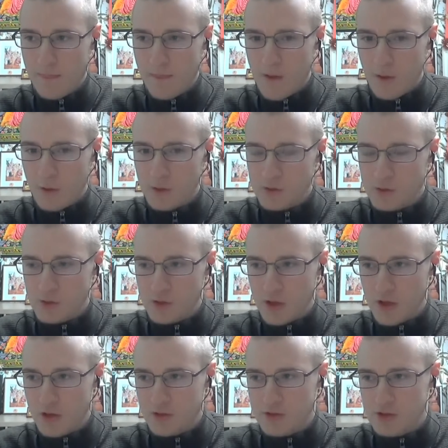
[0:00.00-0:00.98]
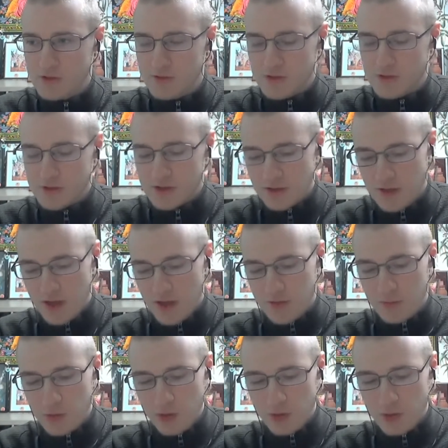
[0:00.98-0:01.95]
Какое служение он совершал, как
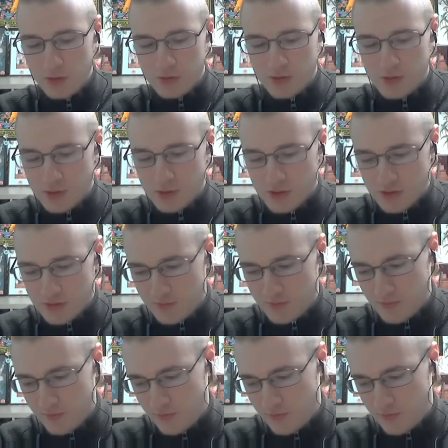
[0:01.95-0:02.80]
много он служил.